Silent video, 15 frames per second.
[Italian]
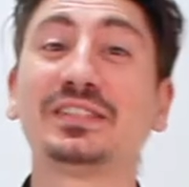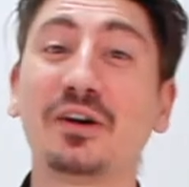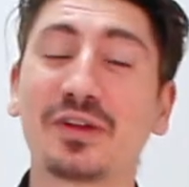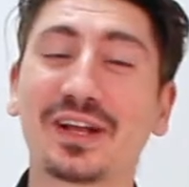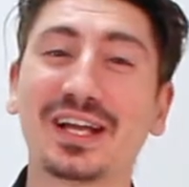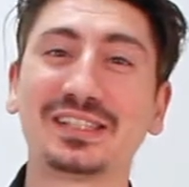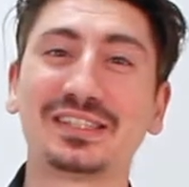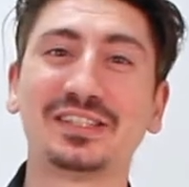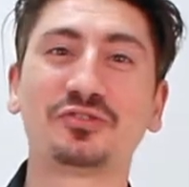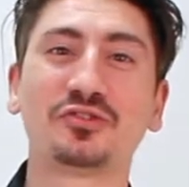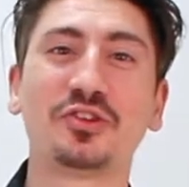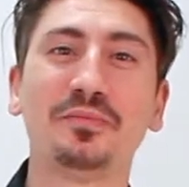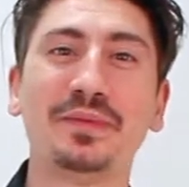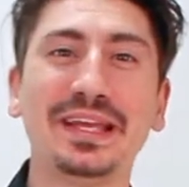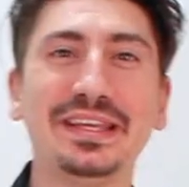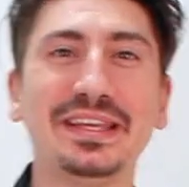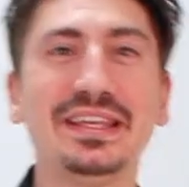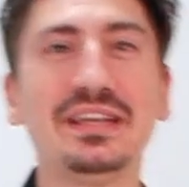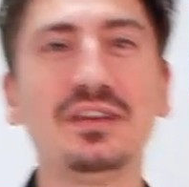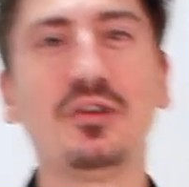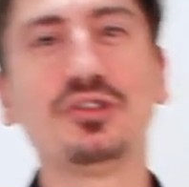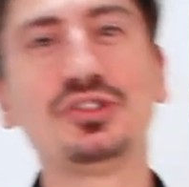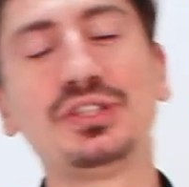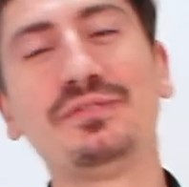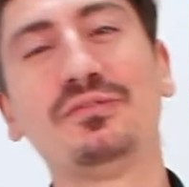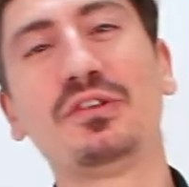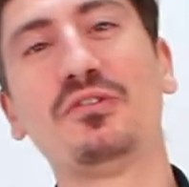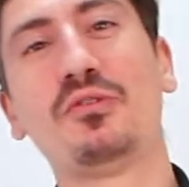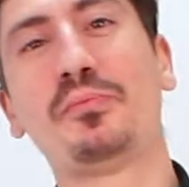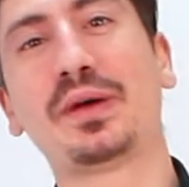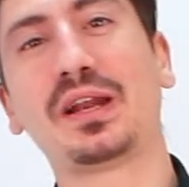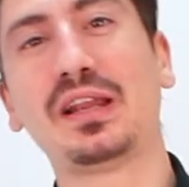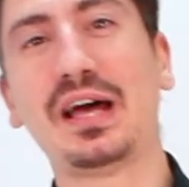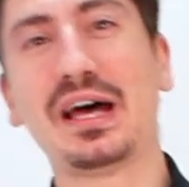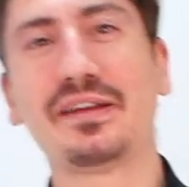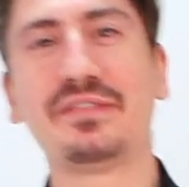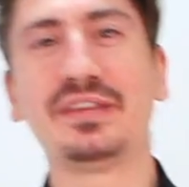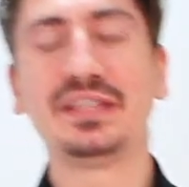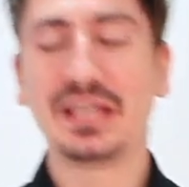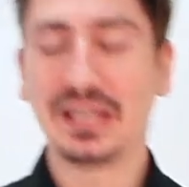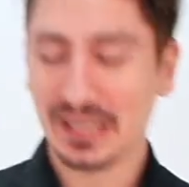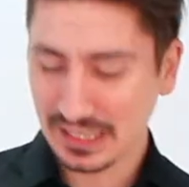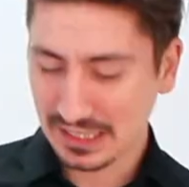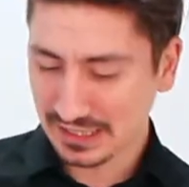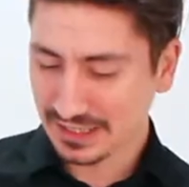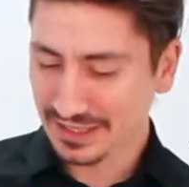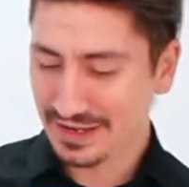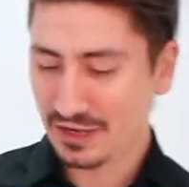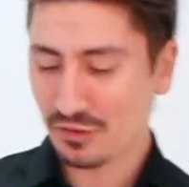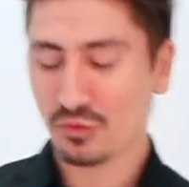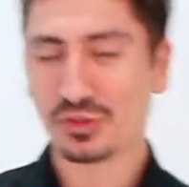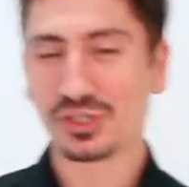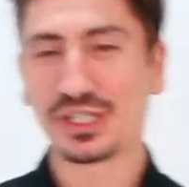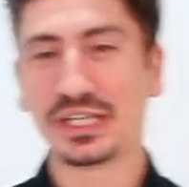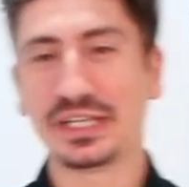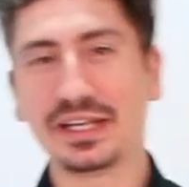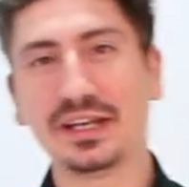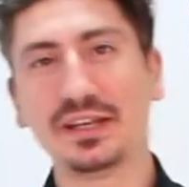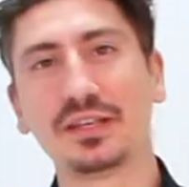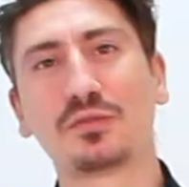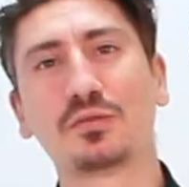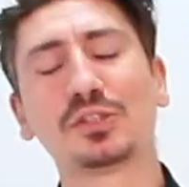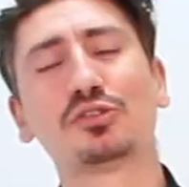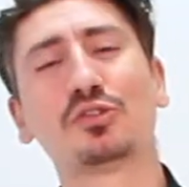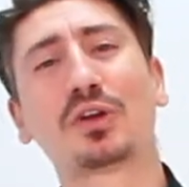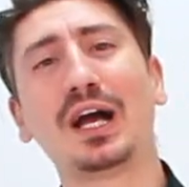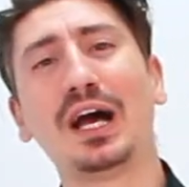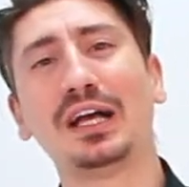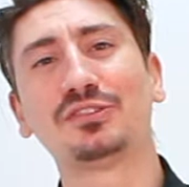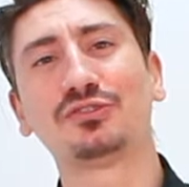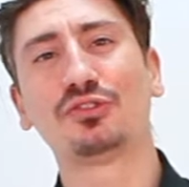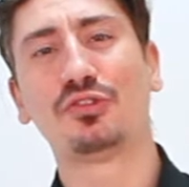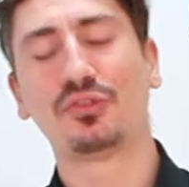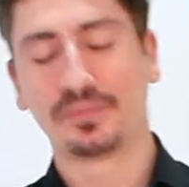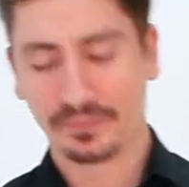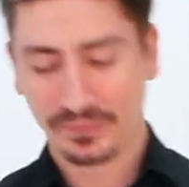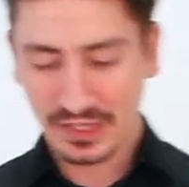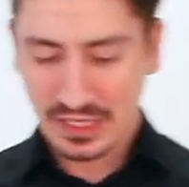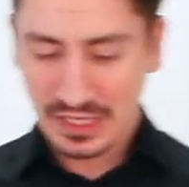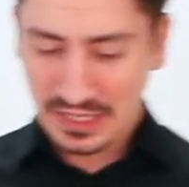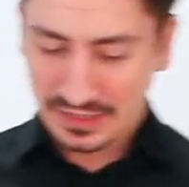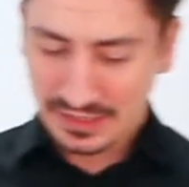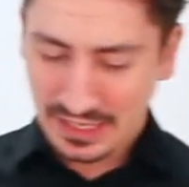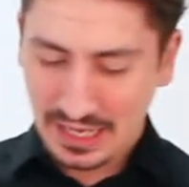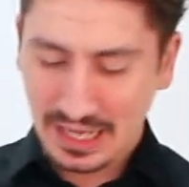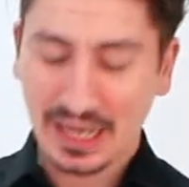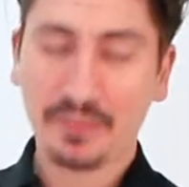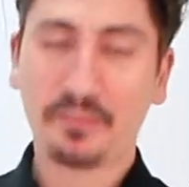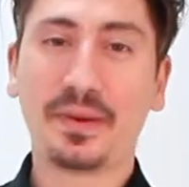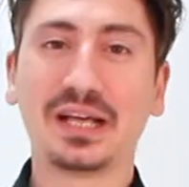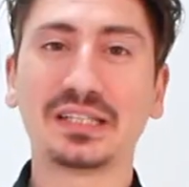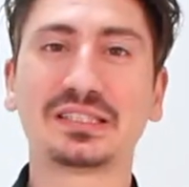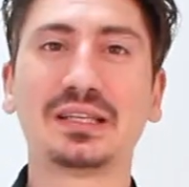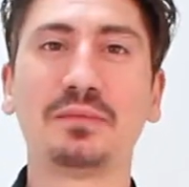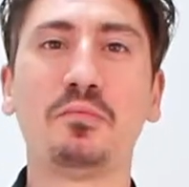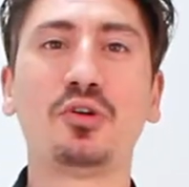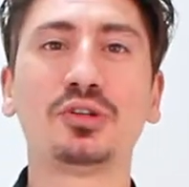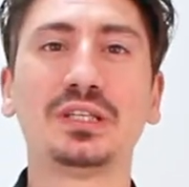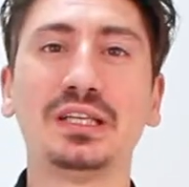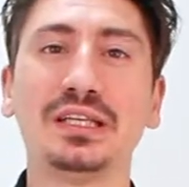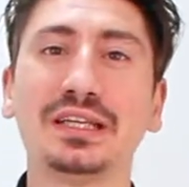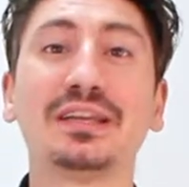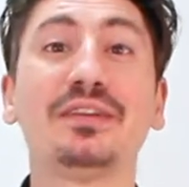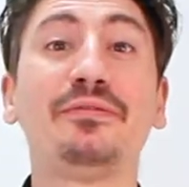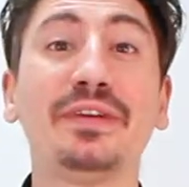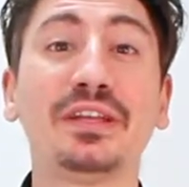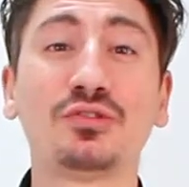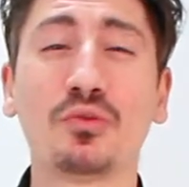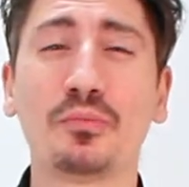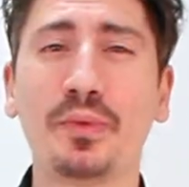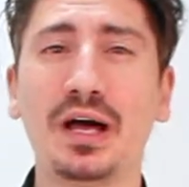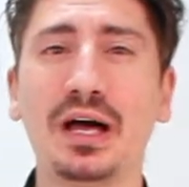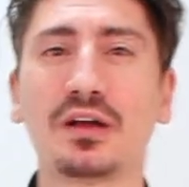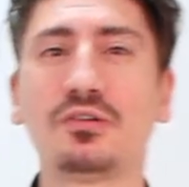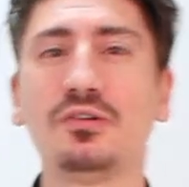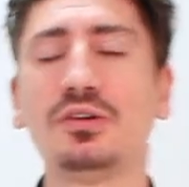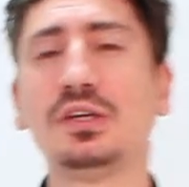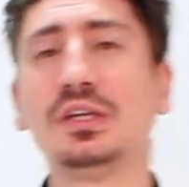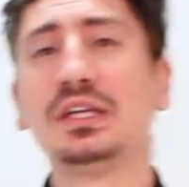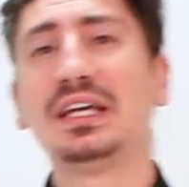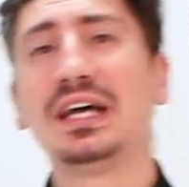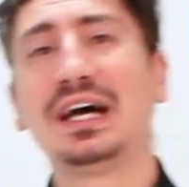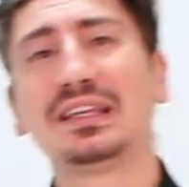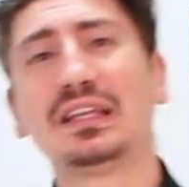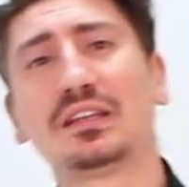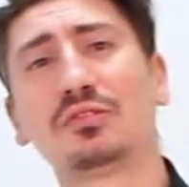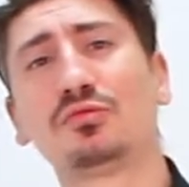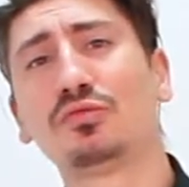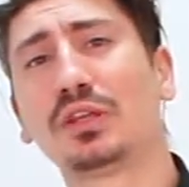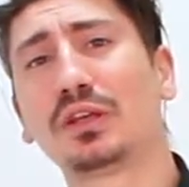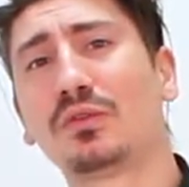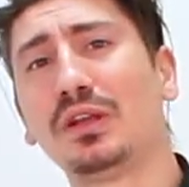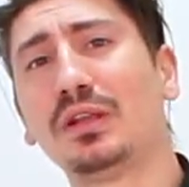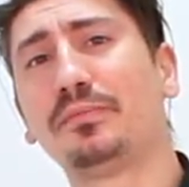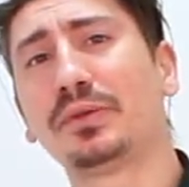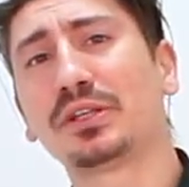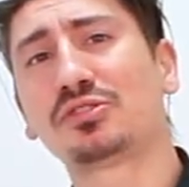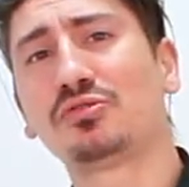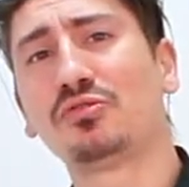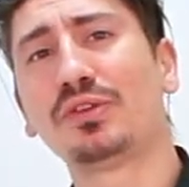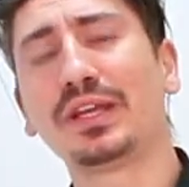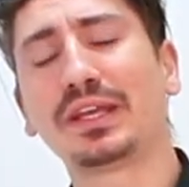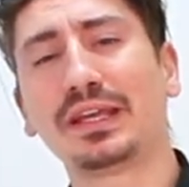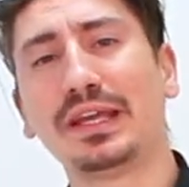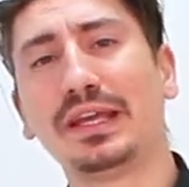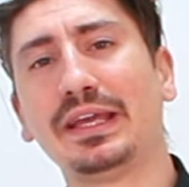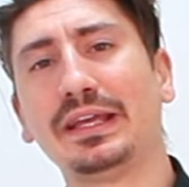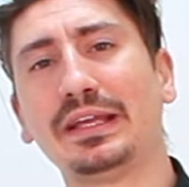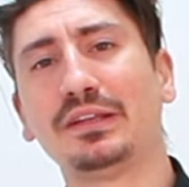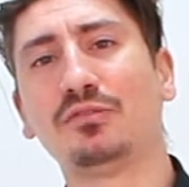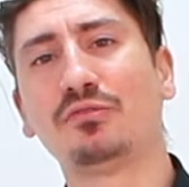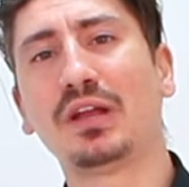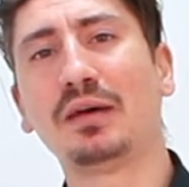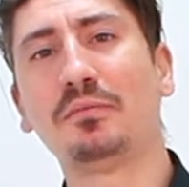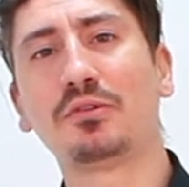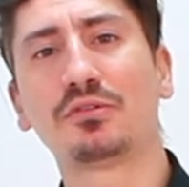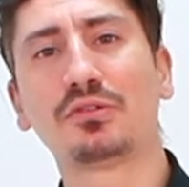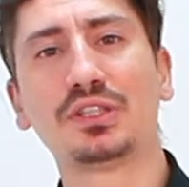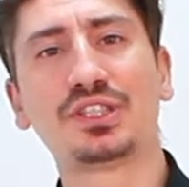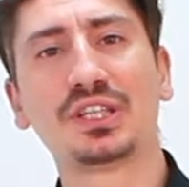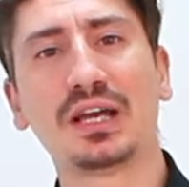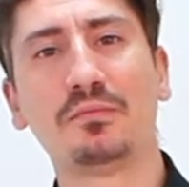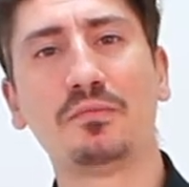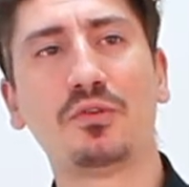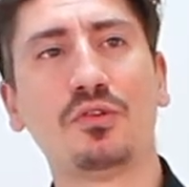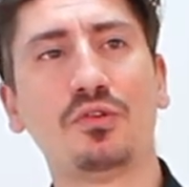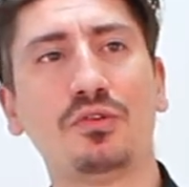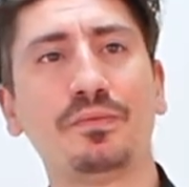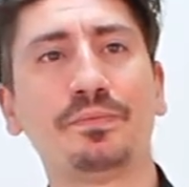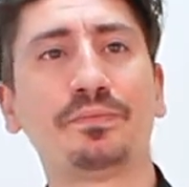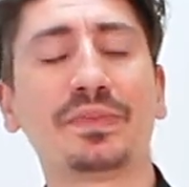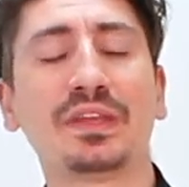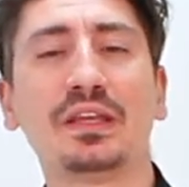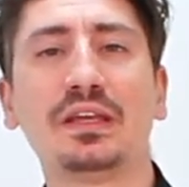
Ciao ragazzi, sono Benny, oggi volevo parlarvi della linea Luxina, in questo caso della pasta modeling effetto opaco, adatta a tutte quelle persone che non amano diciamo,